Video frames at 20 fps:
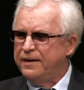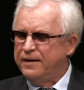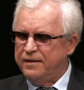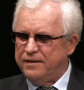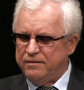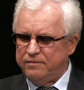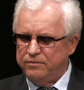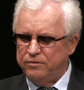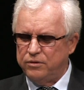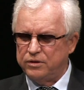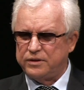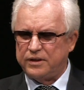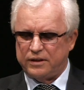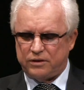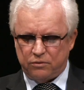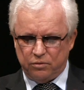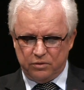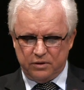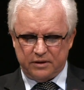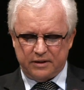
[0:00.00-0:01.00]
Вот
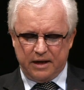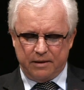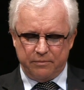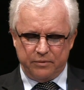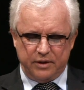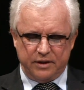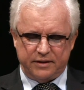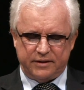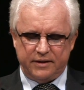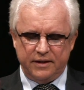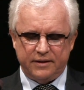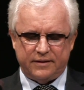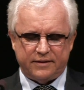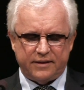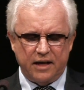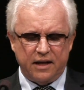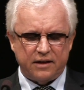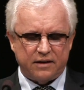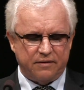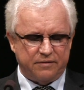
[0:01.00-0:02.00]
оттуда, там у нас есть
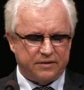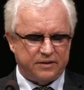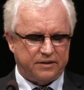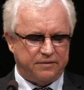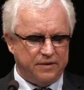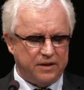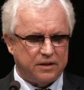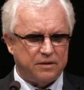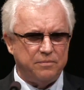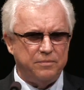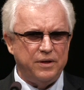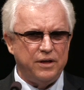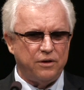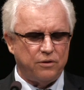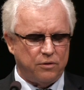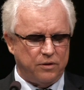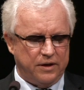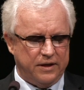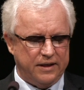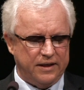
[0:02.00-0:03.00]
церковь «Свет
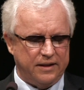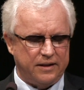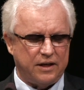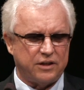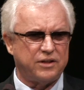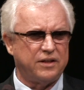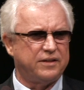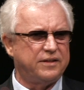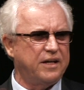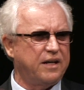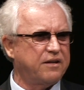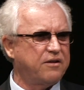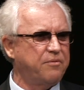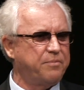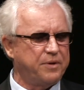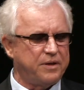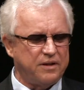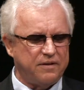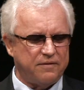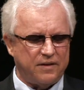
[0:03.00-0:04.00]
миру», и наша церковь
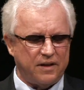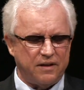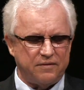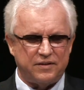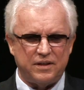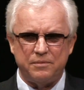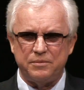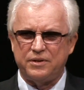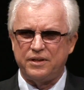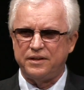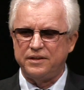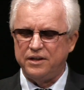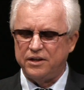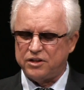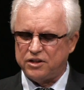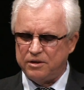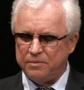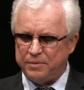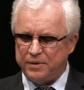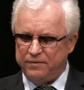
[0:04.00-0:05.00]
передавала всем
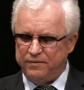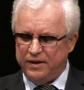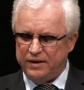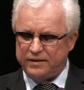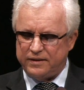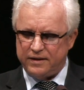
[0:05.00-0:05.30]
сердечный привет.